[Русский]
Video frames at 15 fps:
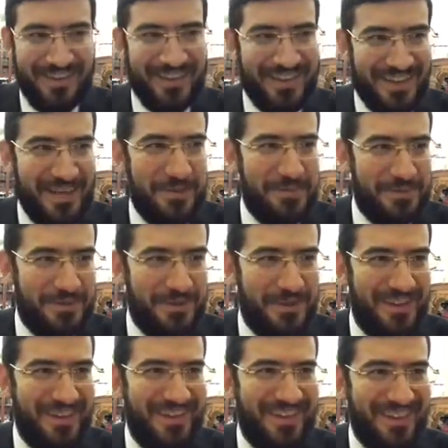Хлеб-соль,
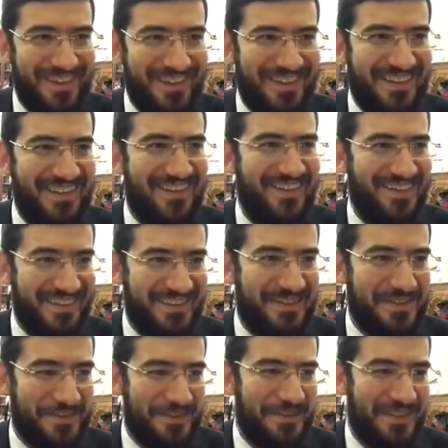это,
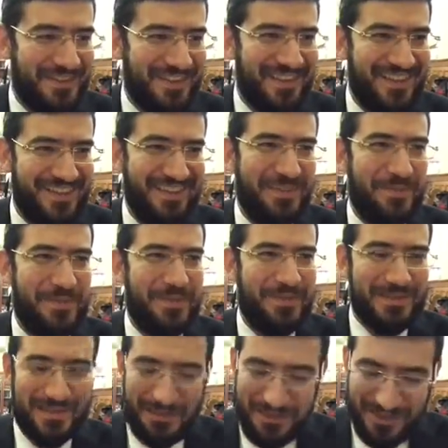кто не знает, это
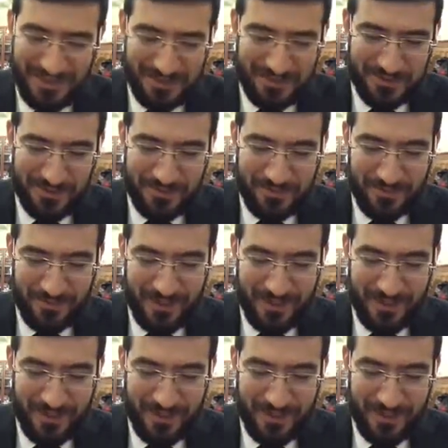берется именно оттуда.